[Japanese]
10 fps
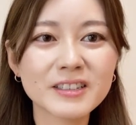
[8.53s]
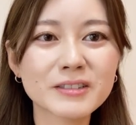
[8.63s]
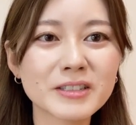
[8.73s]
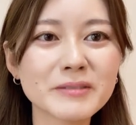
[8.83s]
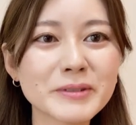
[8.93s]

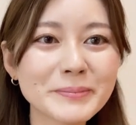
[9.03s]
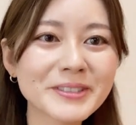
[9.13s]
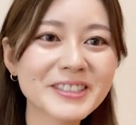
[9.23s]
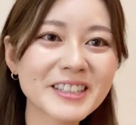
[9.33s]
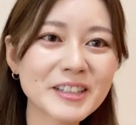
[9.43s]
クリームっぽ
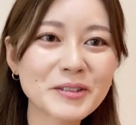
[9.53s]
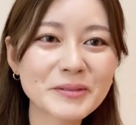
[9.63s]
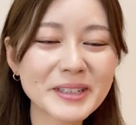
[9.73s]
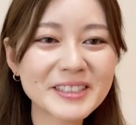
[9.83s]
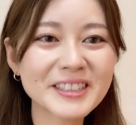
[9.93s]
くなってお
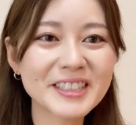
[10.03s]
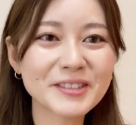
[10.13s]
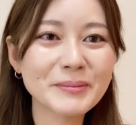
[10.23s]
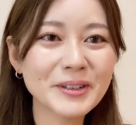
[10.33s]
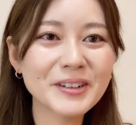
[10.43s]
りますけれ
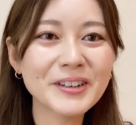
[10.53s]
ども